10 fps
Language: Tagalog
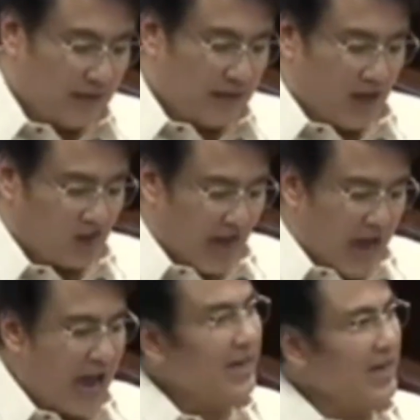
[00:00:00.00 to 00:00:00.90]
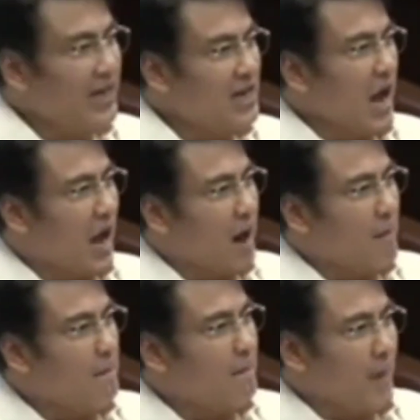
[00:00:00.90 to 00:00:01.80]
hasain ang
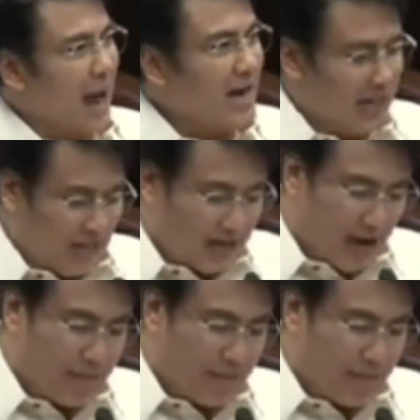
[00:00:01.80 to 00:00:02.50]
pangil ng